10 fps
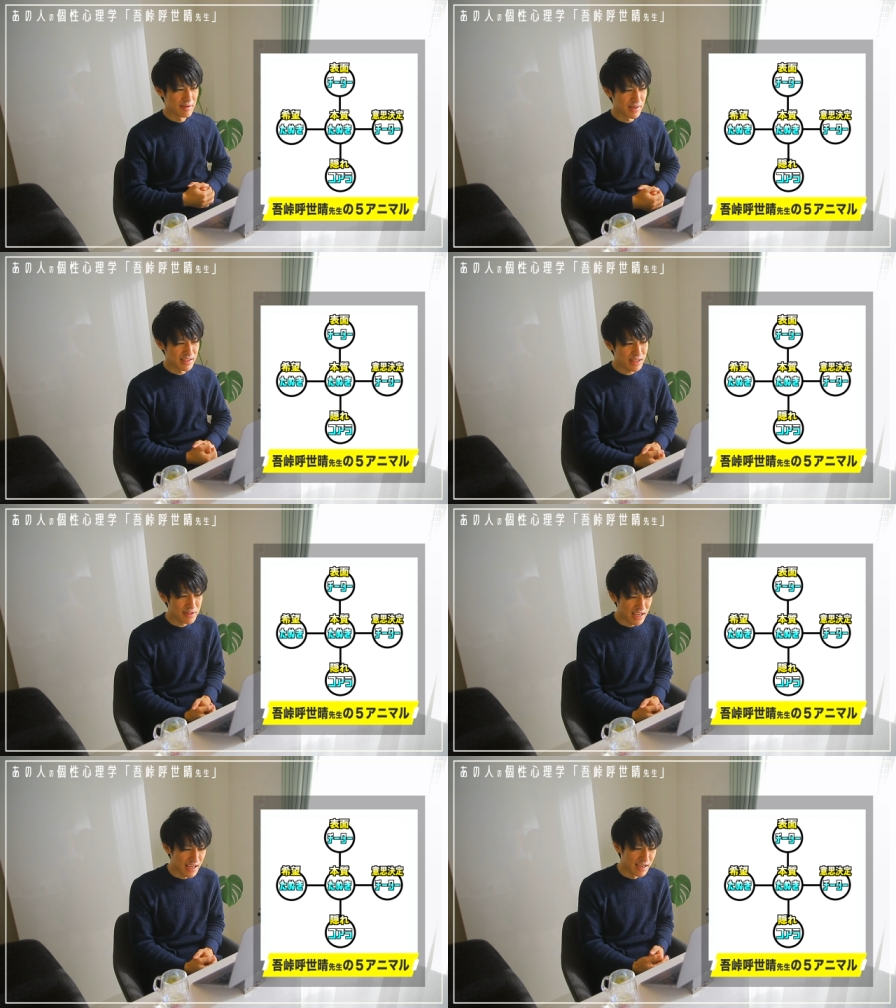な
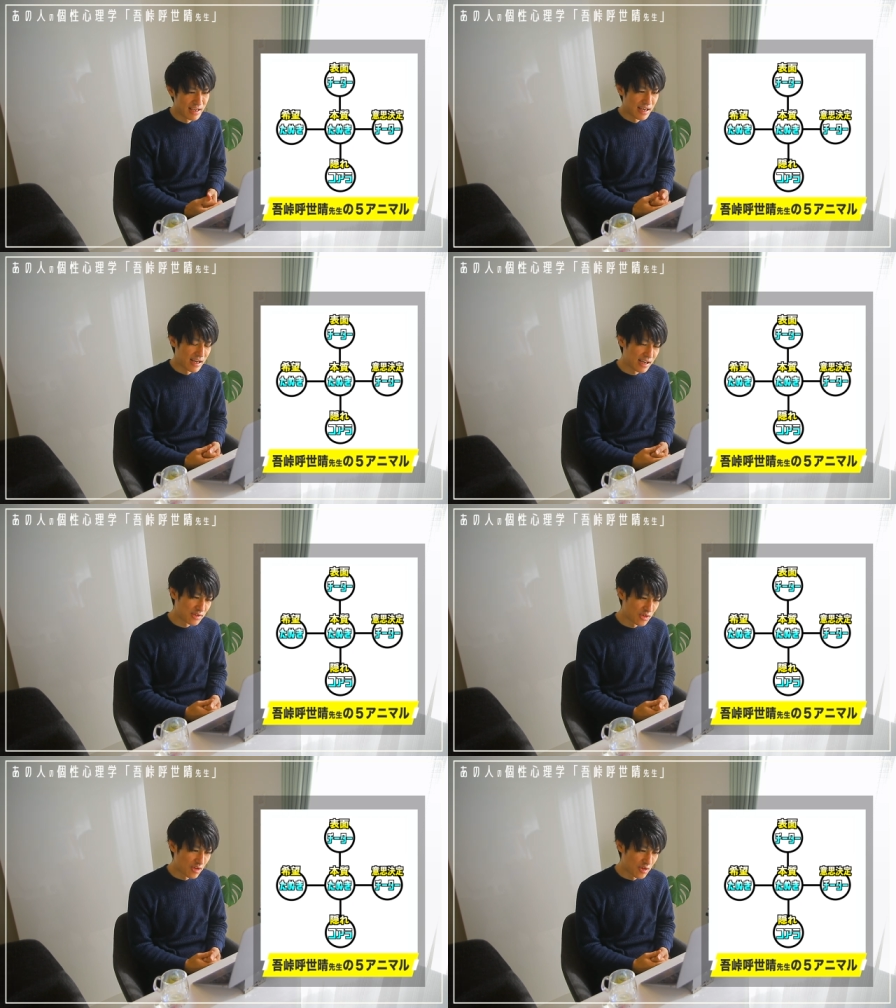ので、こ
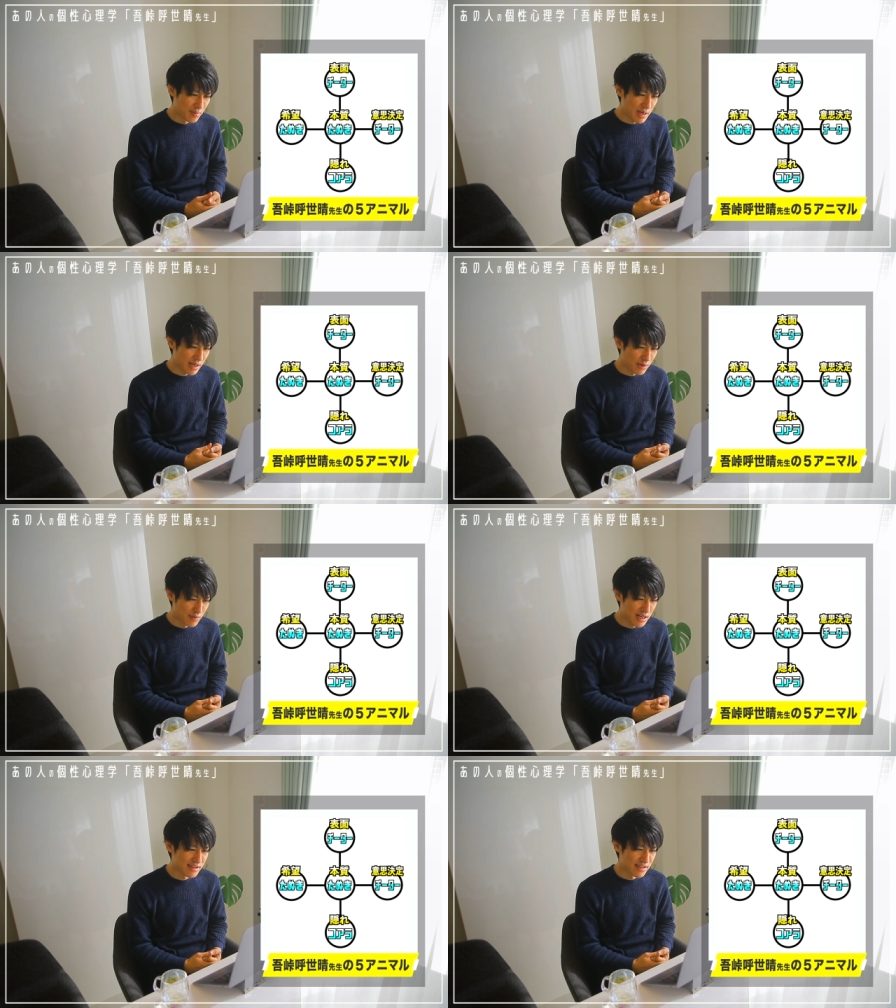
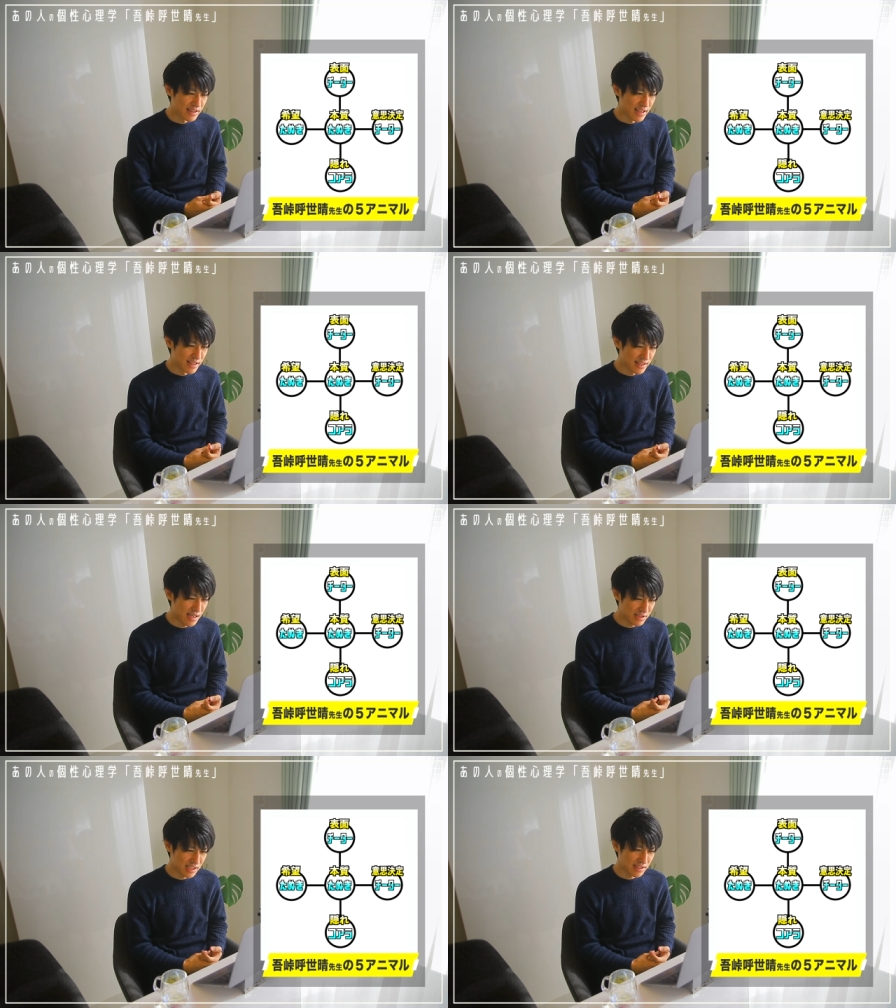のワニ先生、
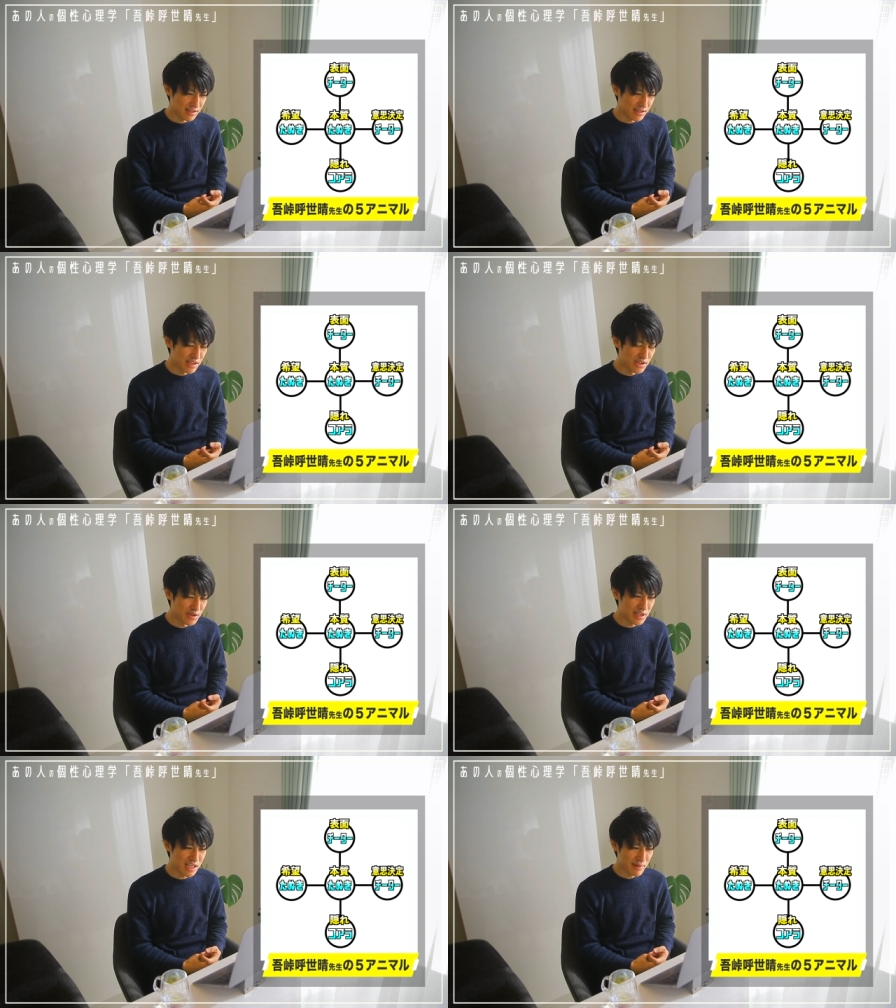タヌキっていう
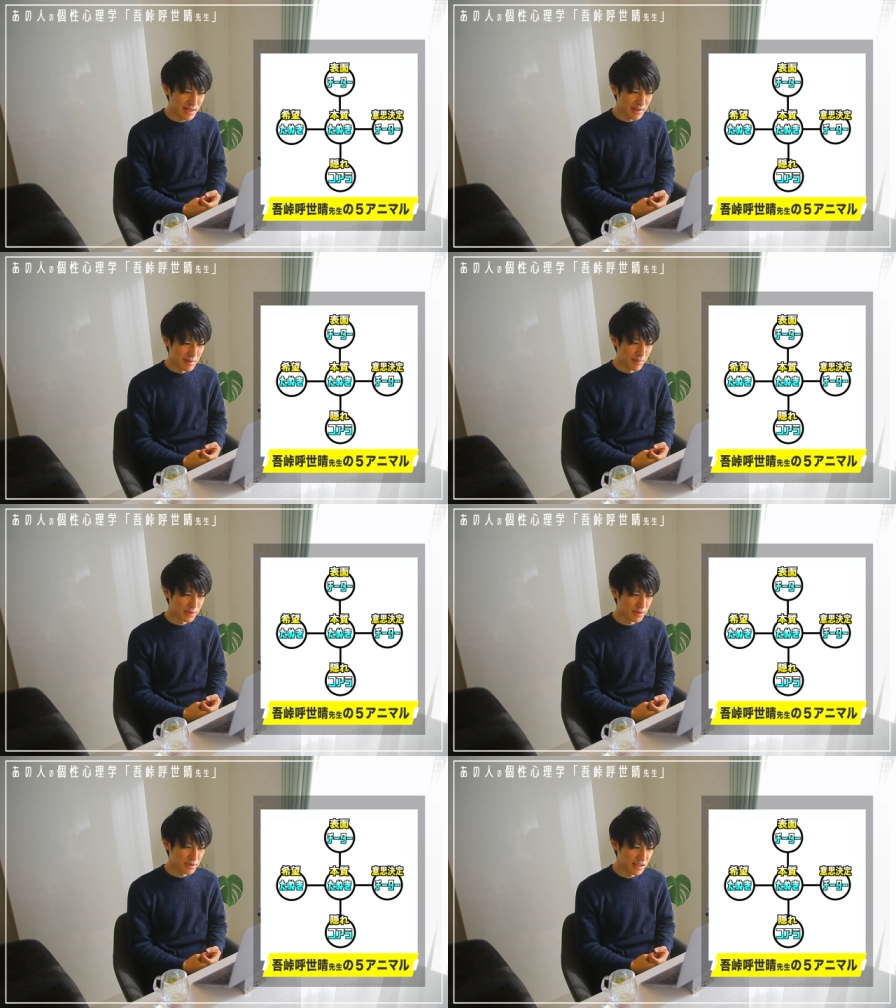よりかは、
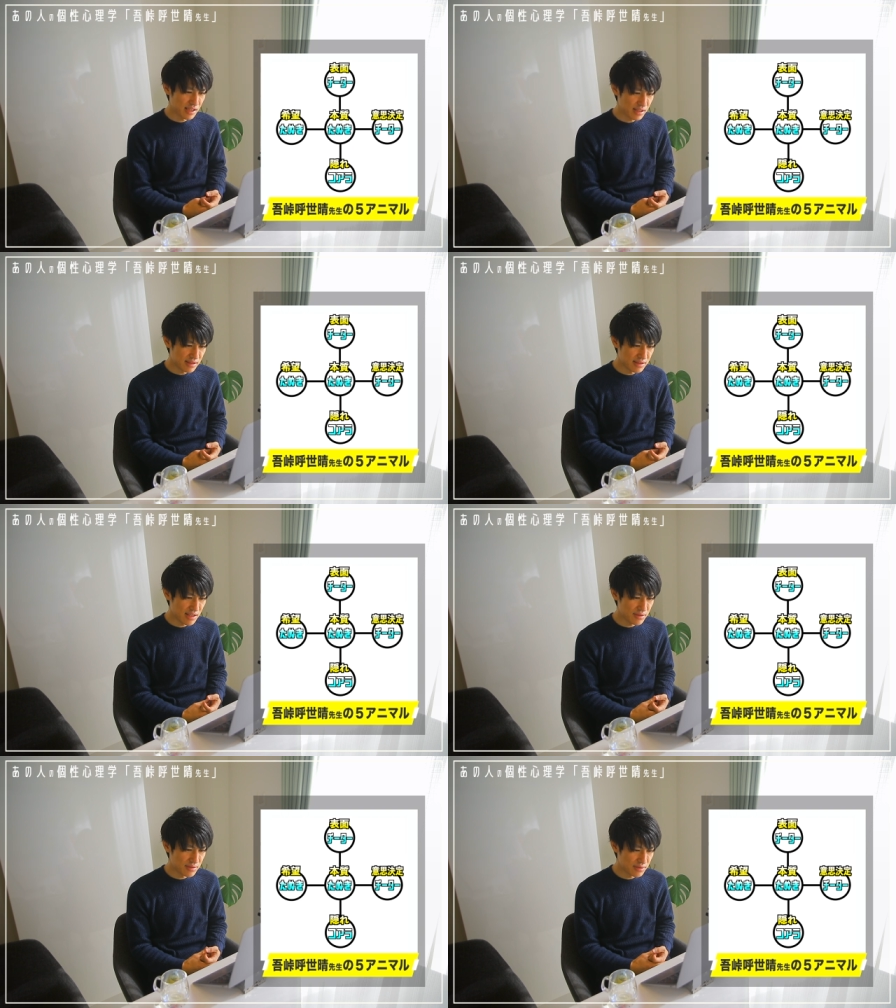もうどっちかっ
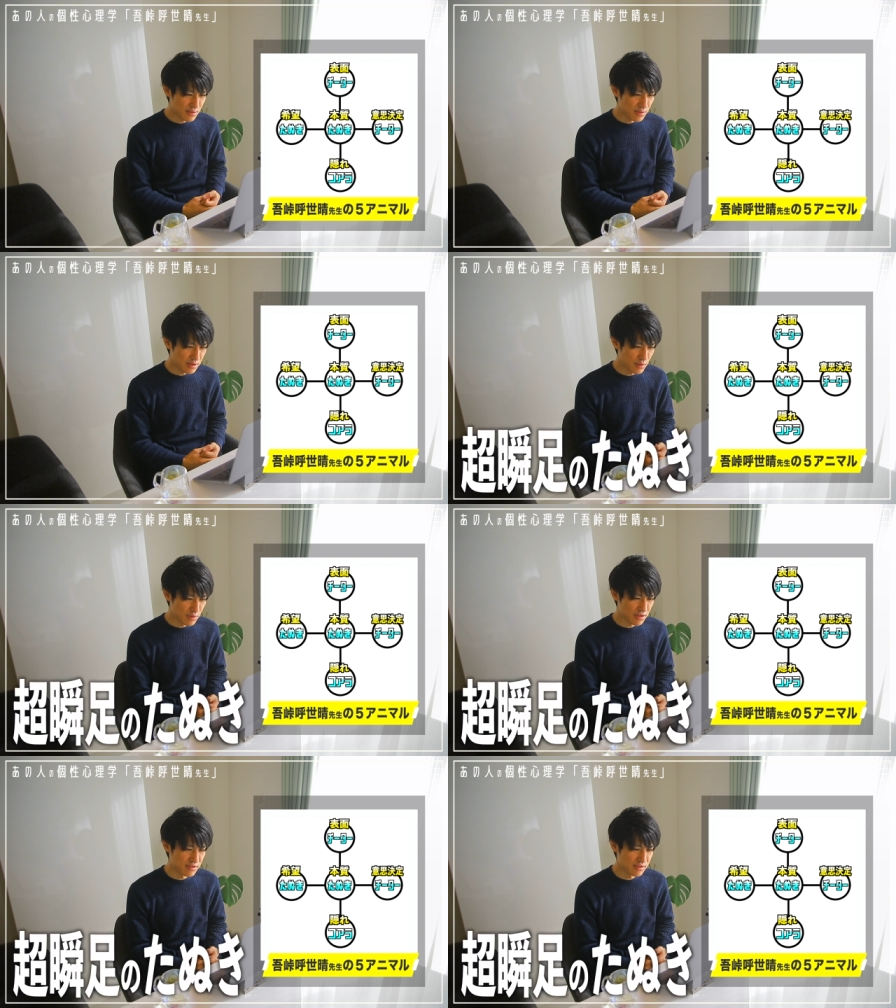ていうと、
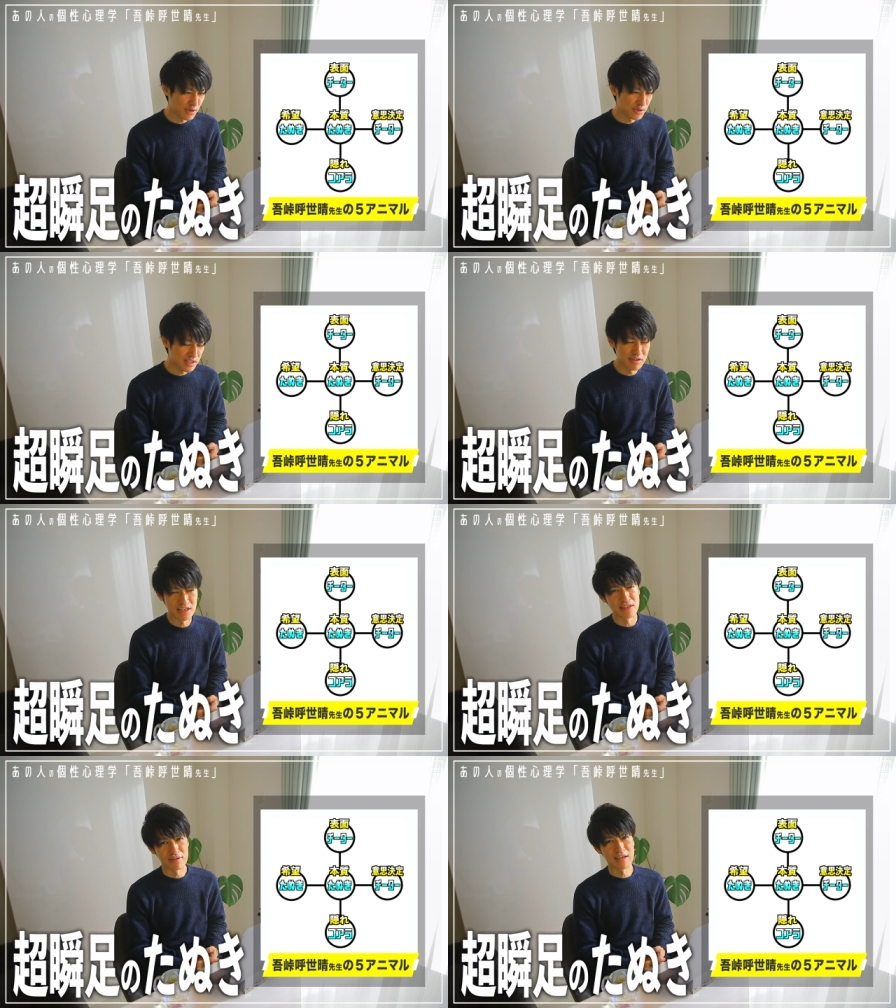超俊足の
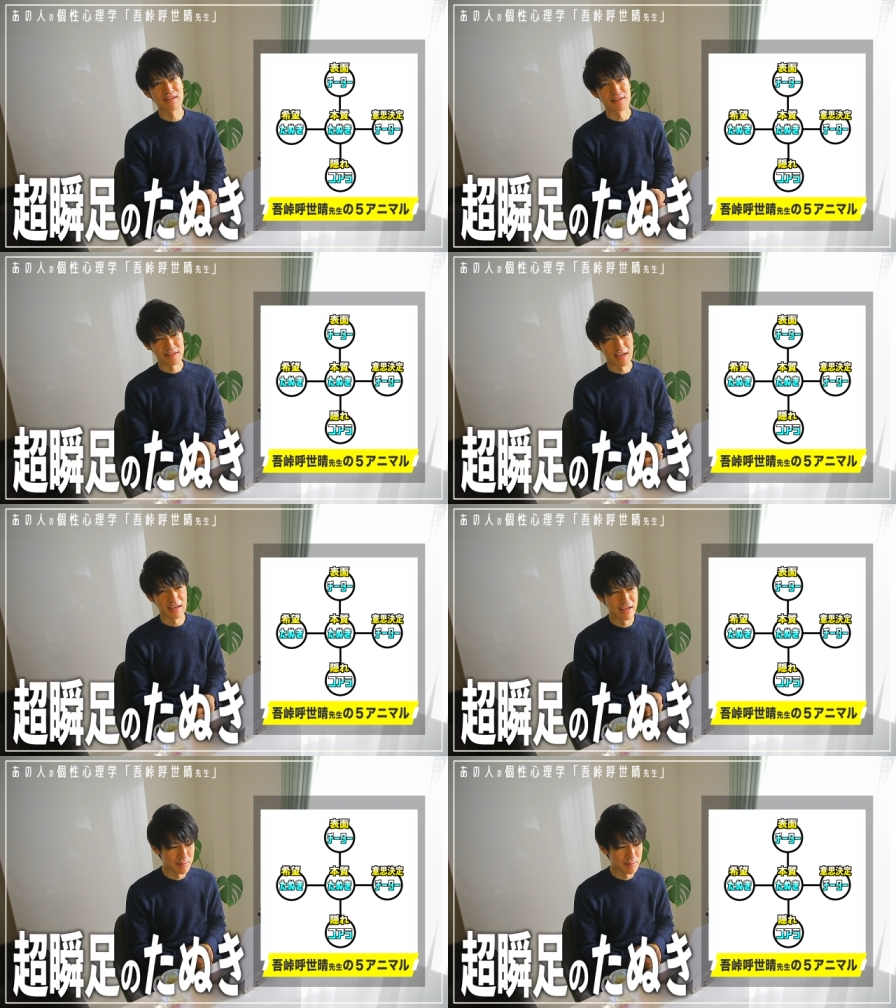タヌキっていう感じですね。